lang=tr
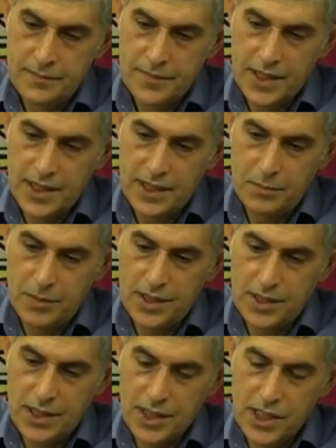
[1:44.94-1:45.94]
yarım
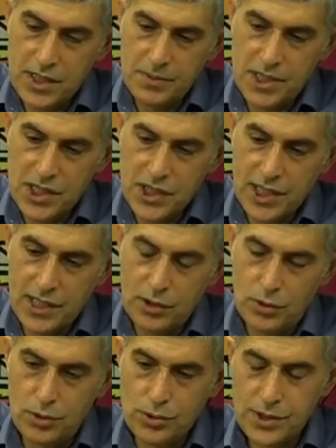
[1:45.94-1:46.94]
bardağa geçmeyecek şekilde
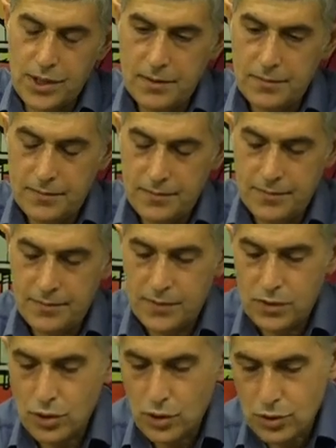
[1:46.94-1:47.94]
olursa
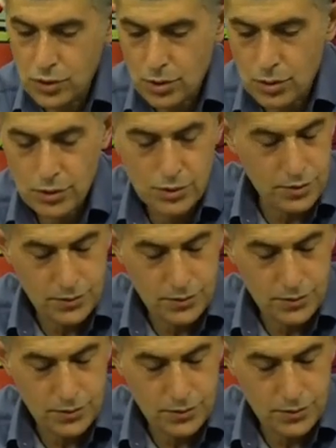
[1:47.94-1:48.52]
çok güzel olur.